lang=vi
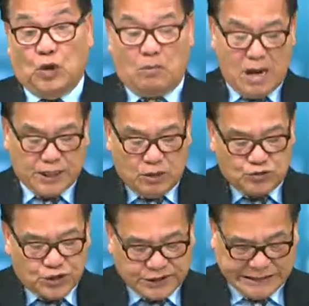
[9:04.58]
bang New
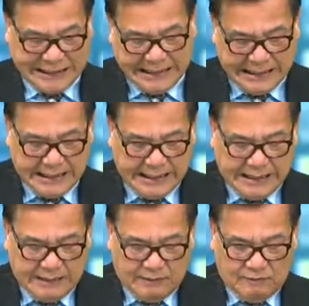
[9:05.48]
Jersey
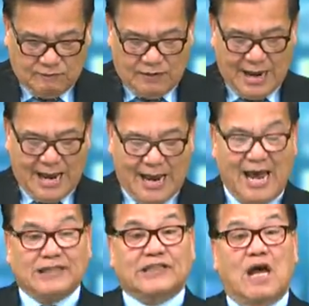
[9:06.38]
và
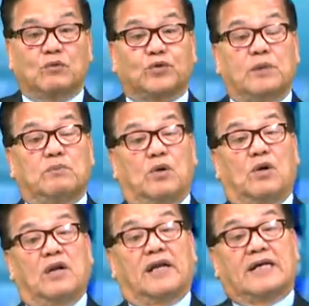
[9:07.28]
anh ta cũng tuyên
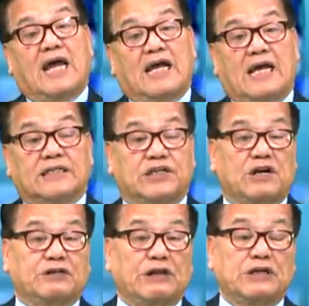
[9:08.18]
bố là ra sẽ
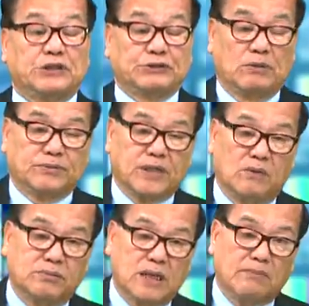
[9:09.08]
ra tranh cử tổng
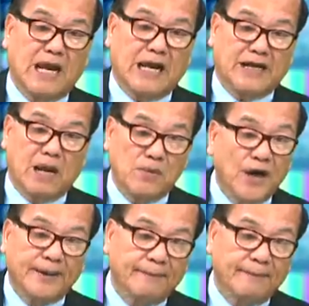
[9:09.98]
thống năm 2020.